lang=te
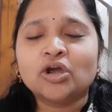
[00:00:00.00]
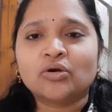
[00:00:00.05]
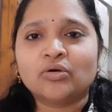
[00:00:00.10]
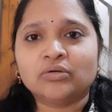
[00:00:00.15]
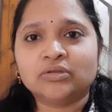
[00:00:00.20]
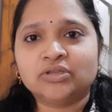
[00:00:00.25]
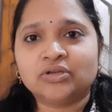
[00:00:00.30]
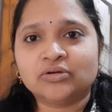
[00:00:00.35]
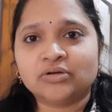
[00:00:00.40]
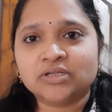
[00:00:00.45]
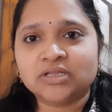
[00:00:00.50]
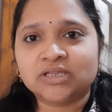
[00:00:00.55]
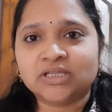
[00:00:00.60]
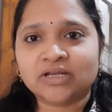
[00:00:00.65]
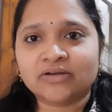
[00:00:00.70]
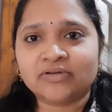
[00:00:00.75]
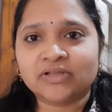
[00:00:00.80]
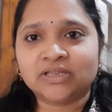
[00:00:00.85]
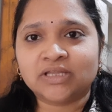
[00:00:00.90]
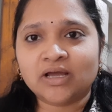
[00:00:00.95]
కొద్ది రోజుల
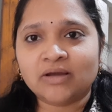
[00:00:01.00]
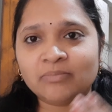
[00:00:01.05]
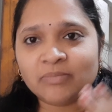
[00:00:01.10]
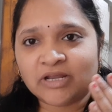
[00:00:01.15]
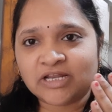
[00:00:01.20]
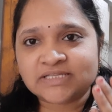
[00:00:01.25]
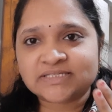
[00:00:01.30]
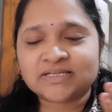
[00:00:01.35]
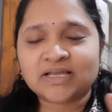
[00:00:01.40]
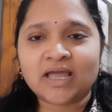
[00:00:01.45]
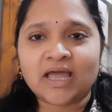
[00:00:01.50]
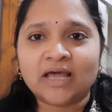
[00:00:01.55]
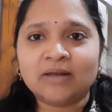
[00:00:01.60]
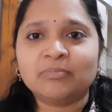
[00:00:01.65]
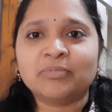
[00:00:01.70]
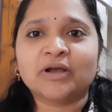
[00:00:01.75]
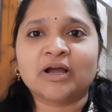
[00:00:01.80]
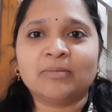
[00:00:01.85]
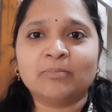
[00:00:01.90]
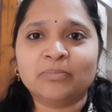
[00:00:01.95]
తర్వాత మన
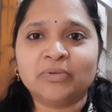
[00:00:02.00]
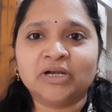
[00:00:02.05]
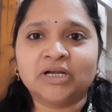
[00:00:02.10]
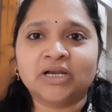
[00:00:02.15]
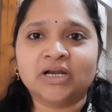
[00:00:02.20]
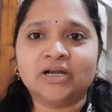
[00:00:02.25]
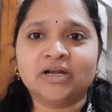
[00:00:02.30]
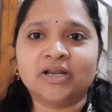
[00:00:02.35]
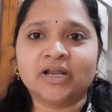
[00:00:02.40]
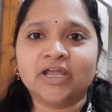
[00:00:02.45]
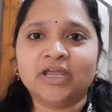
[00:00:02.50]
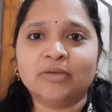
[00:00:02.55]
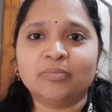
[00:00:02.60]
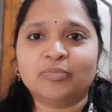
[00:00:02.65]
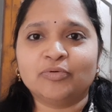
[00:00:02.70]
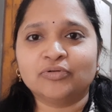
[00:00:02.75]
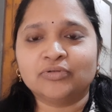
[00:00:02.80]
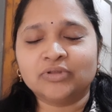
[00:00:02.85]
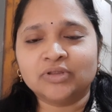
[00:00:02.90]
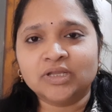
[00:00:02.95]
స్కాల్ప్ కంప్లీట్గా డ్రై
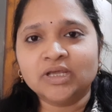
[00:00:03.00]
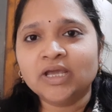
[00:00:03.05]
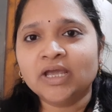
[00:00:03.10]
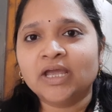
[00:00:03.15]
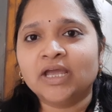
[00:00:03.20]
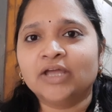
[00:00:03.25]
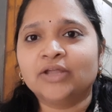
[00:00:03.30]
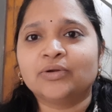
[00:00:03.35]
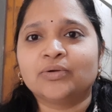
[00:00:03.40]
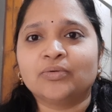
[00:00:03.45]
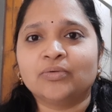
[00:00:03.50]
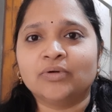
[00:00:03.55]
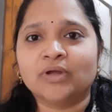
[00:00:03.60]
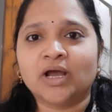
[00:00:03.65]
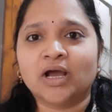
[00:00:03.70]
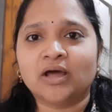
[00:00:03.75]
అయిపోతుంది హెయిర్ కూడా